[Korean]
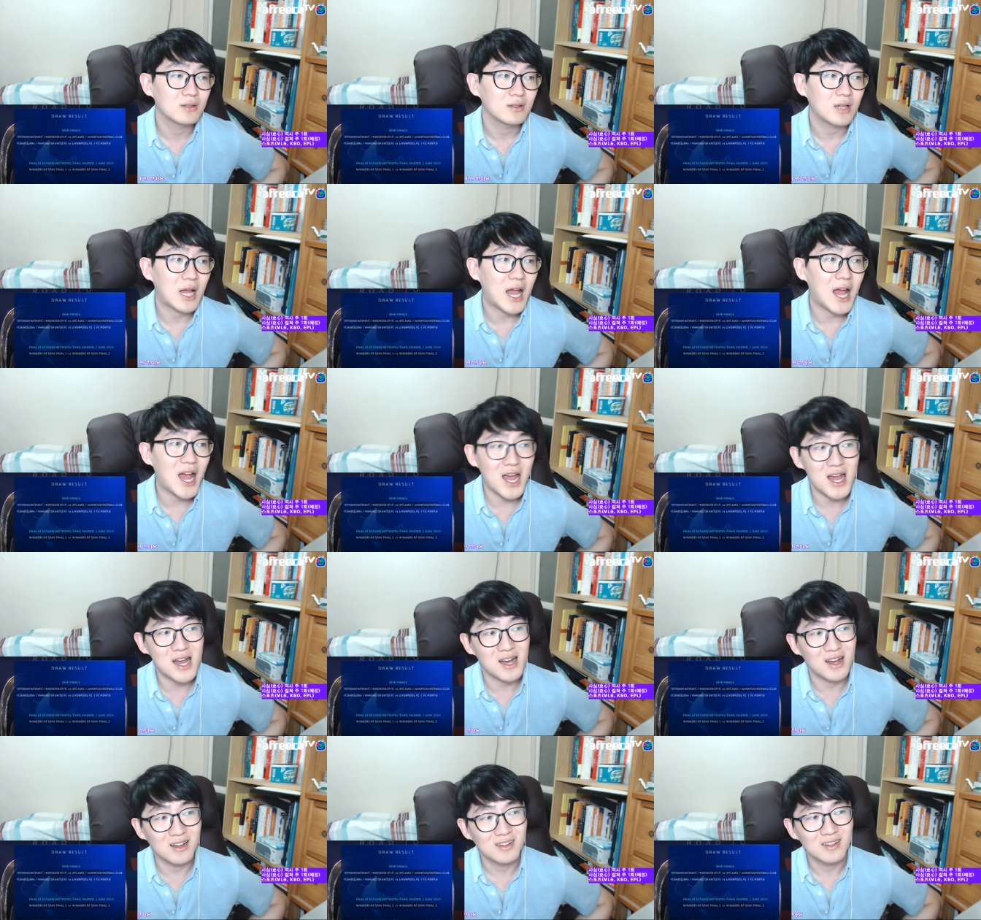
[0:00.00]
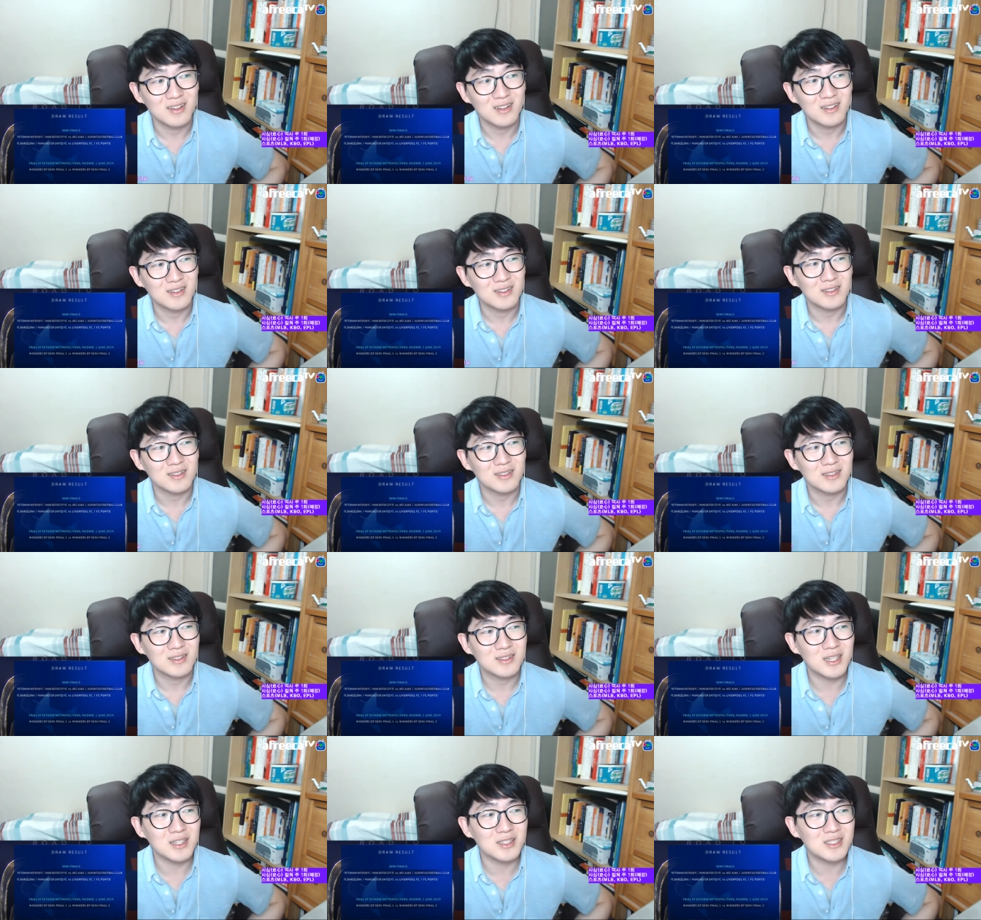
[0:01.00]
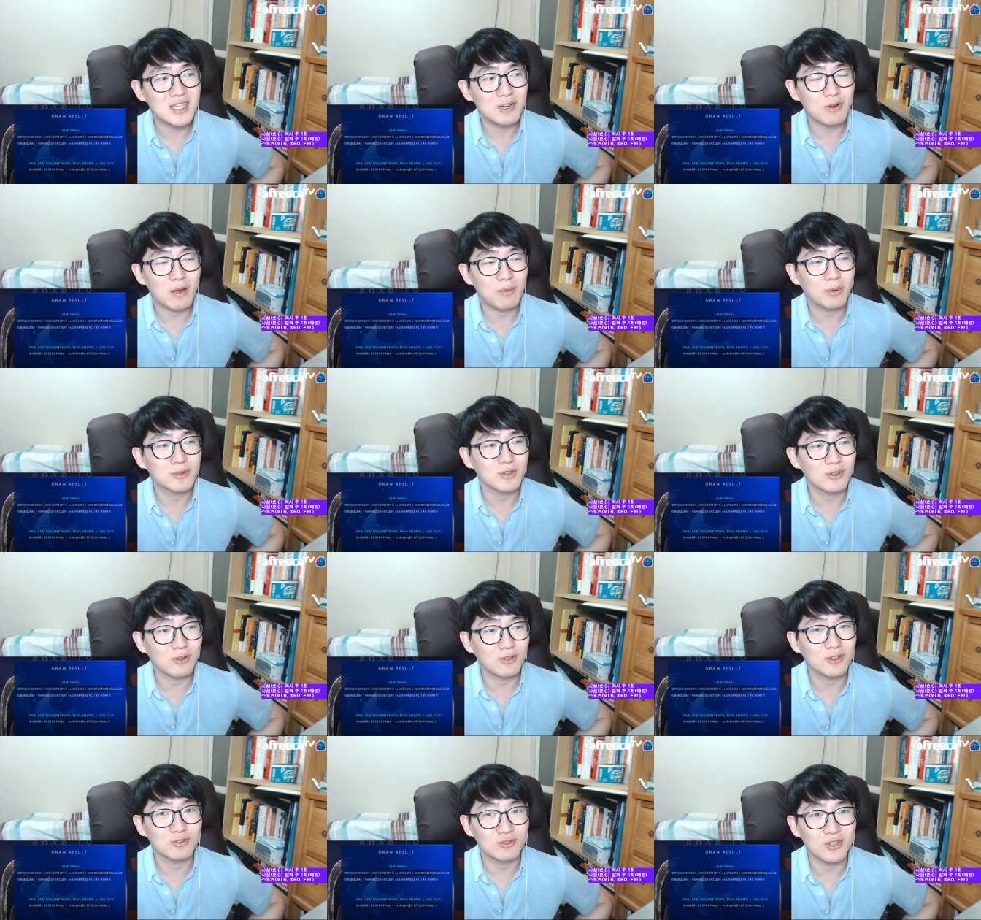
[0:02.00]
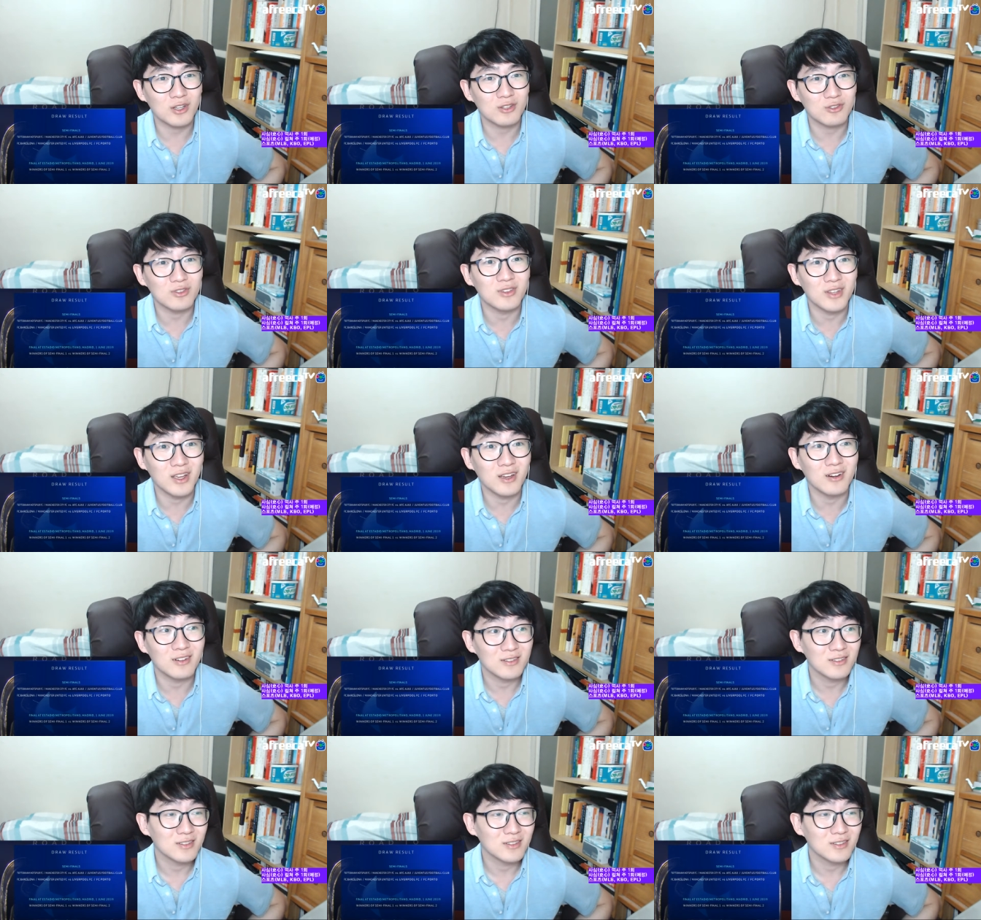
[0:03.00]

아 첼시하고 에버튼 경기 중계할 수 있네요.